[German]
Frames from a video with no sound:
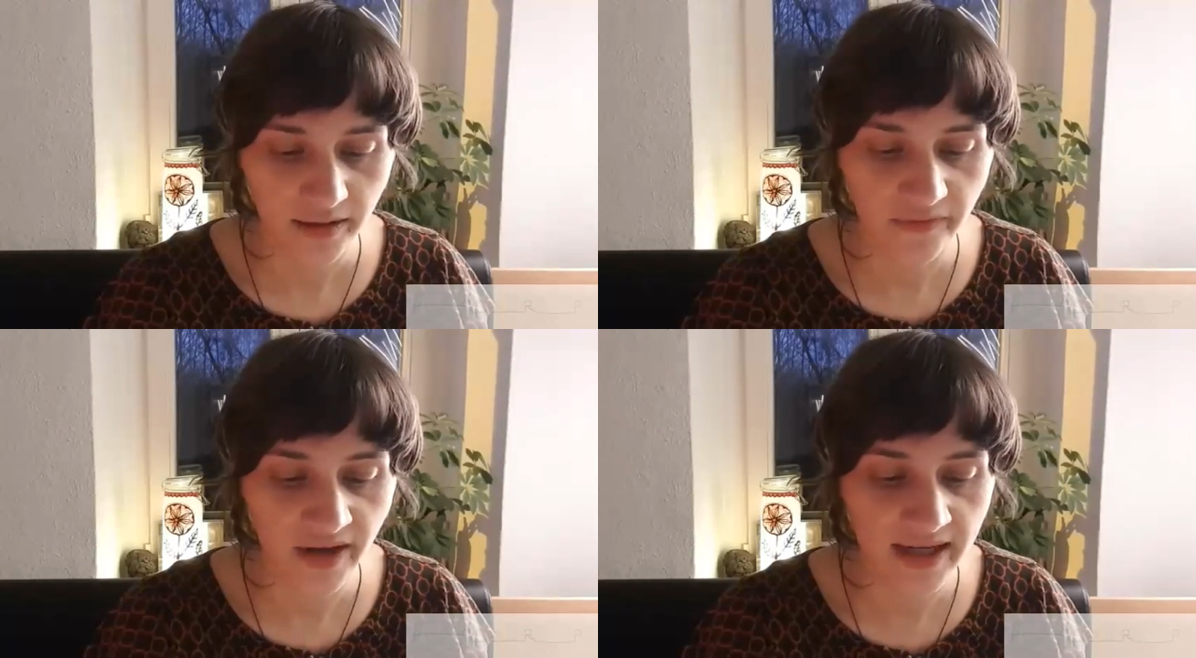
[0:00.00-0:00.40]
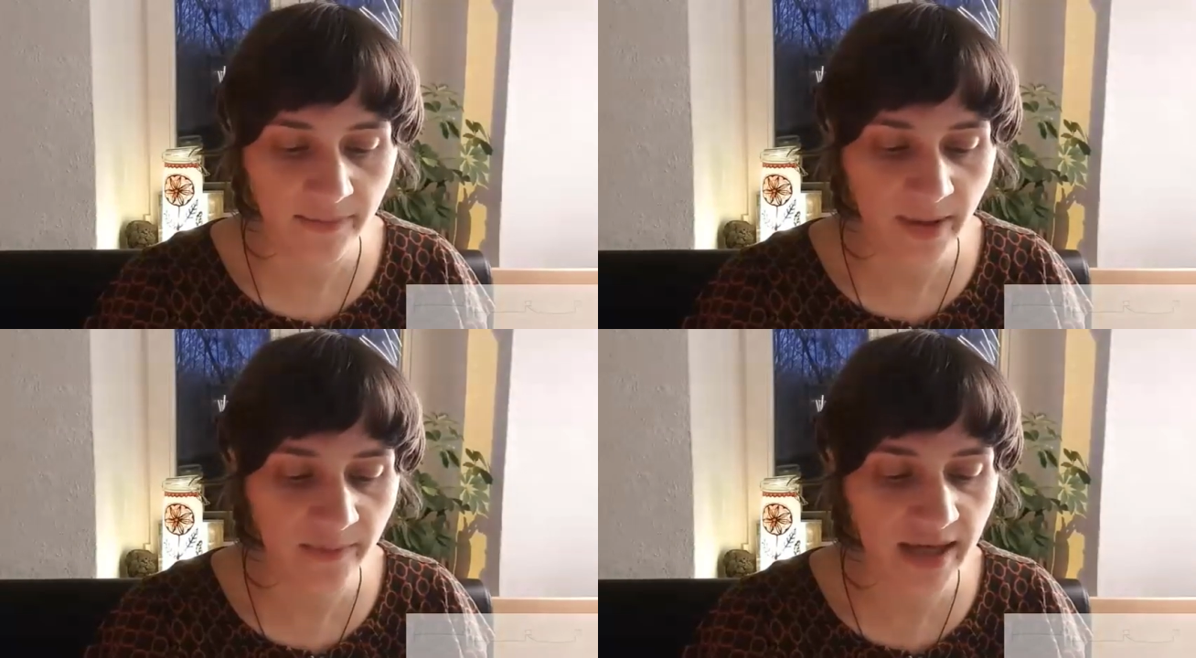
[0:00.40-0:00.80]
Fanget
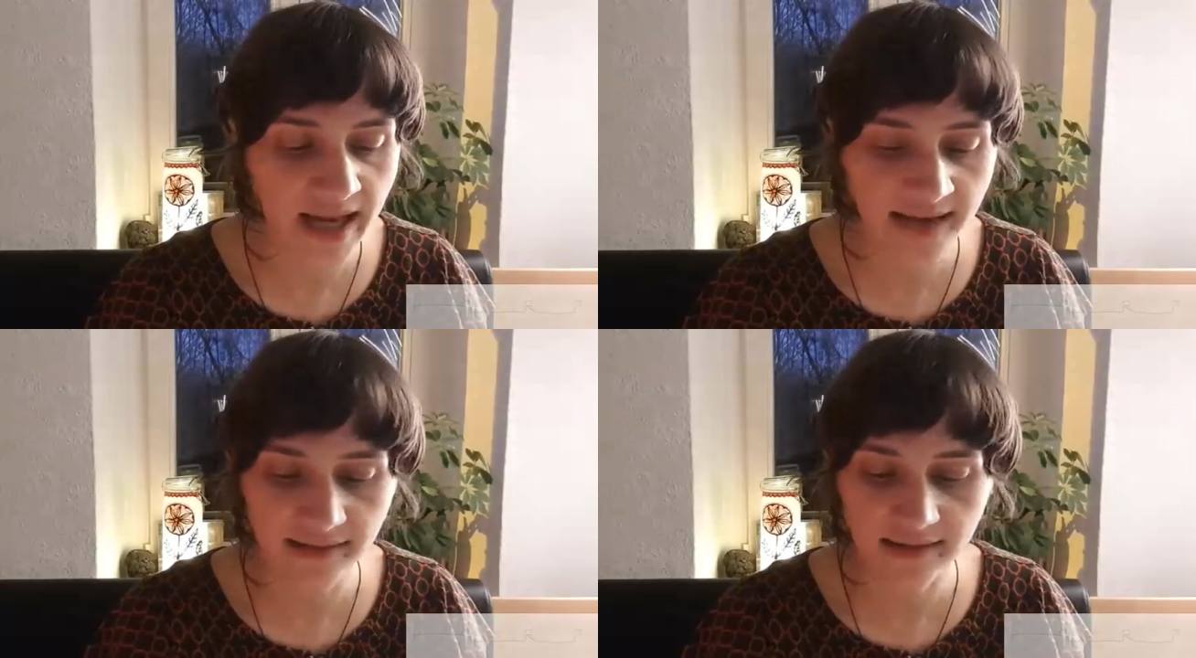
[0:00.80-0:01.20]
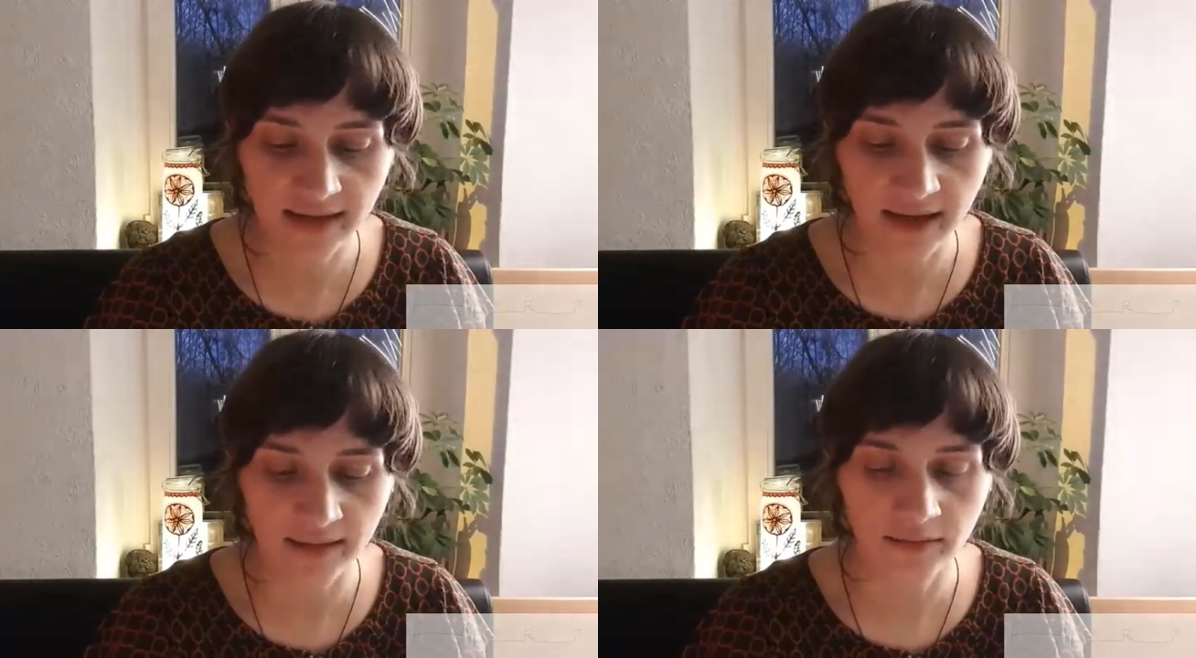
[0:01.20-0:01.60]
beim Kleinsten
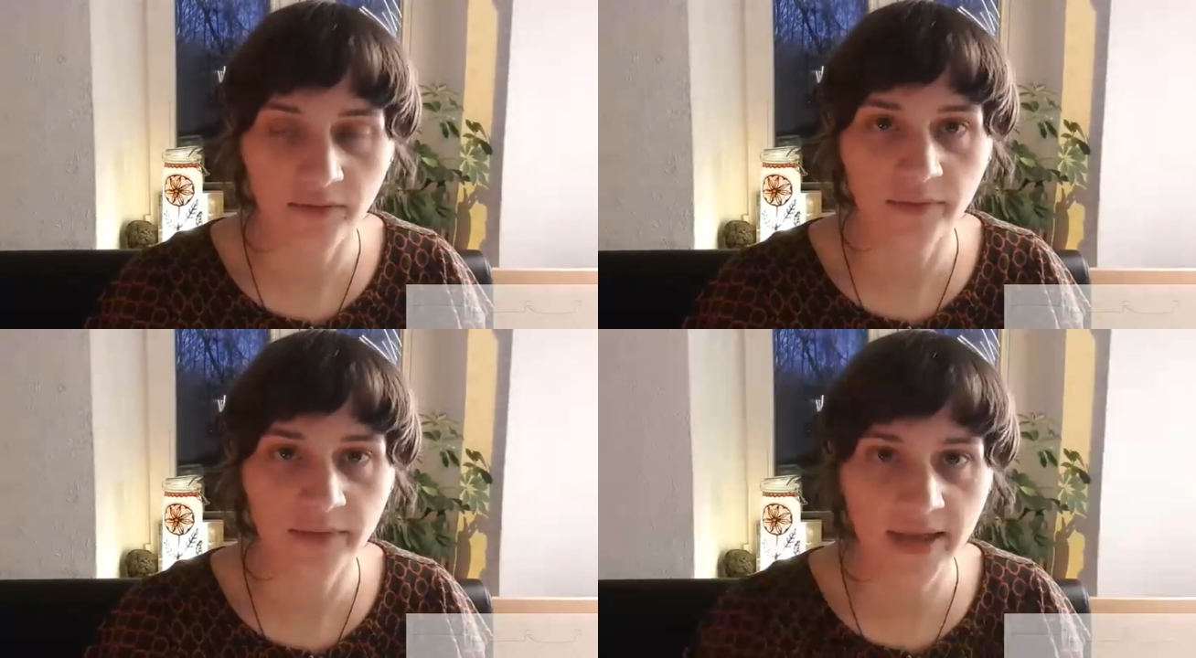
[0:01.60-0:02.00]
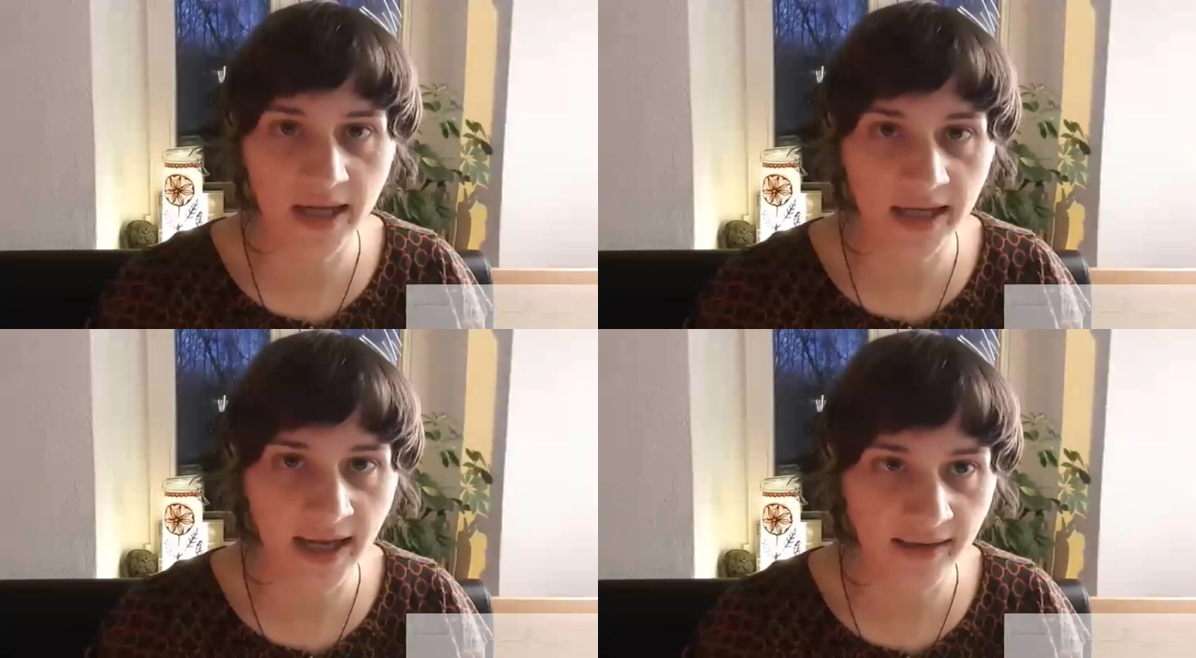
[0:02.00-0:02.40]
an und mit der
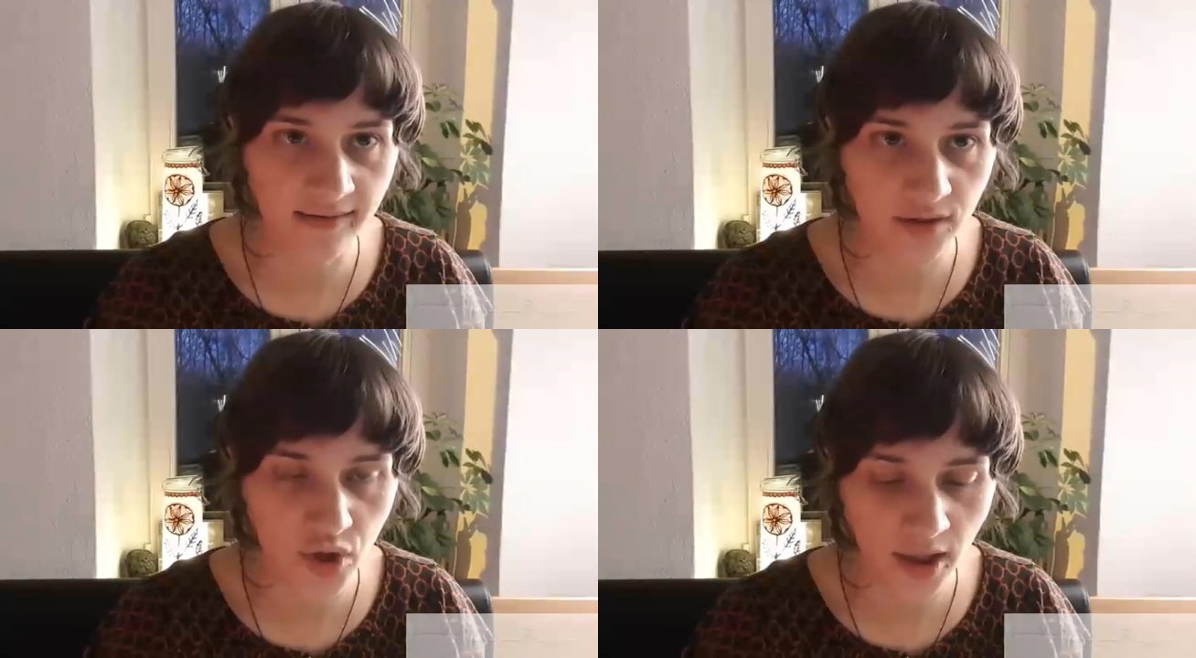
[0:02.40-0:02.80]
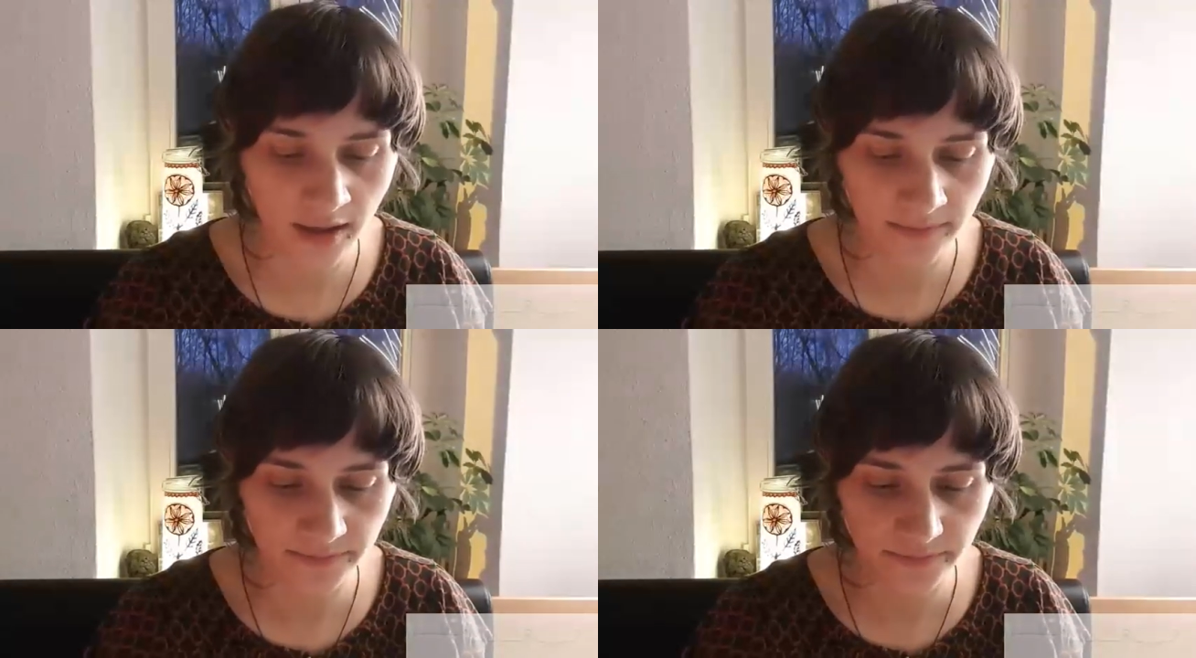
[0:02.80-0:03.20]
kleinsten Schar.